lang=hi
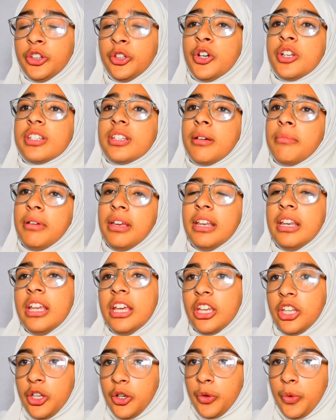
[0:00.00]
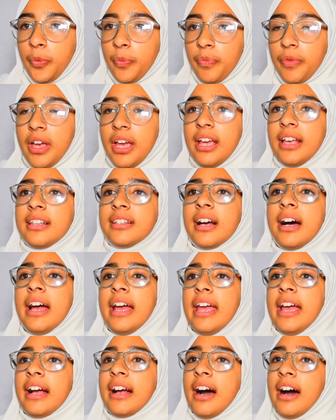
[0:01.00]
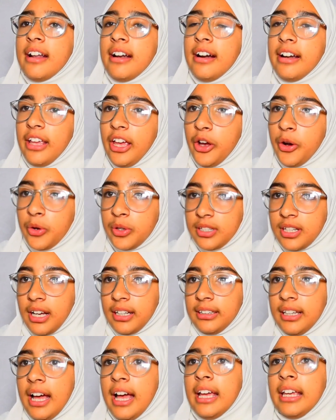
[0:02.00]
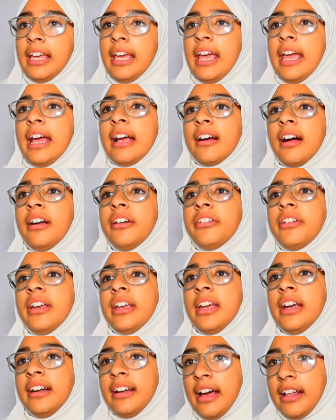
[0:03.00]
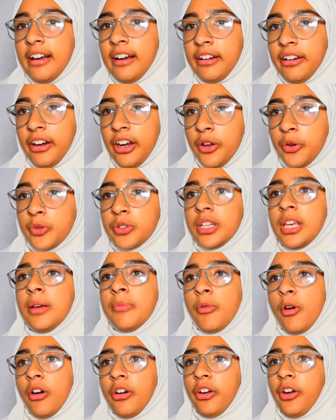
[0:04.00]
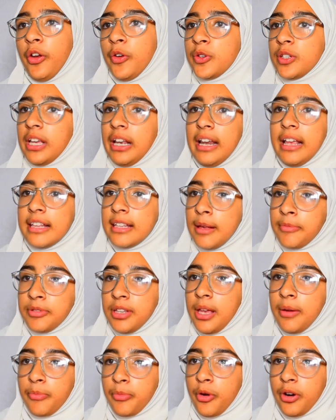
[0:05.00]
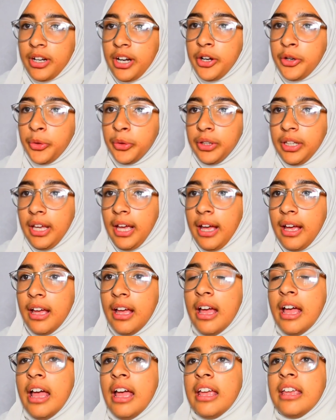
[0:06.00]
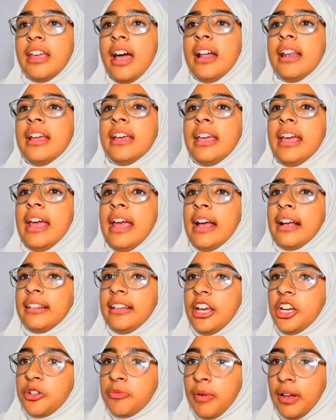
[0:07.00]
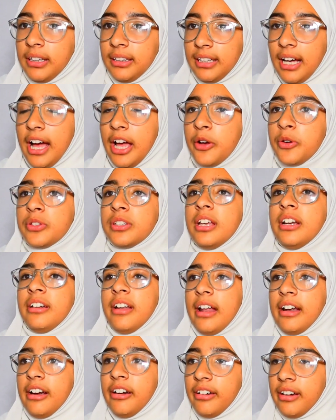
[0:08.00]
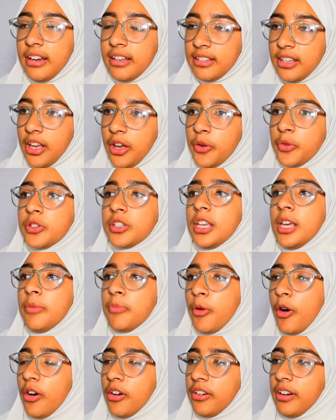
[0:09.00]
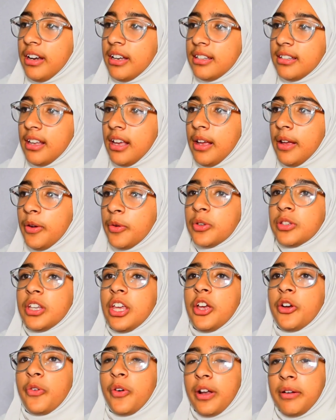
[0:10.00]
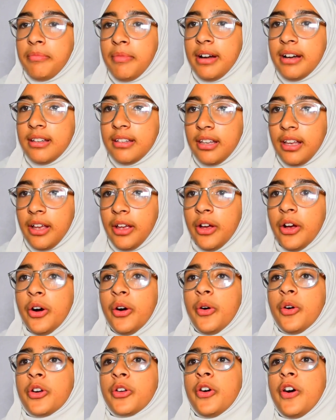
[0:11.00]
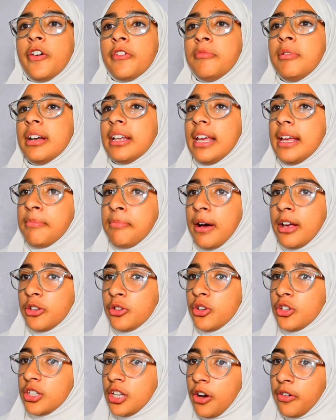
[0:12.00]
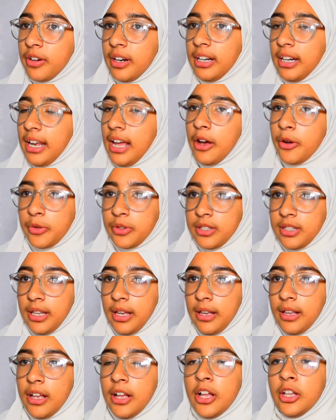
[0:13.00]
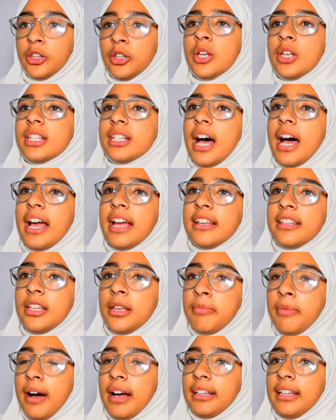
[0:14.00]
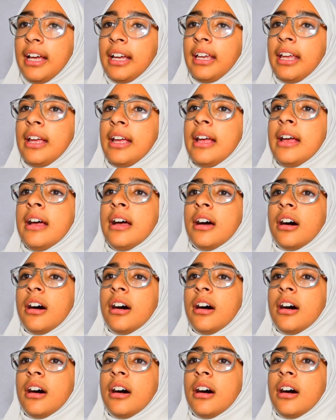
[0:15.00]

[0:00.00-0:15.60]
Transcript: तो ज़मीन ही क्यों इसका एक सकता है कि एक कंट्री की टेरिटरी उसकी बाउंड्री उसके लिए सबसे इम्पॉर्टेंट होती है यानी कि एक देश बनता है उसकी टेरिटरी से उसकी बाउंड्री से उसकी गवर्नमेंट से और गवर्नमेंट के पास जो सॉवरेंटी है उससे तो जाहिर सी बात है कि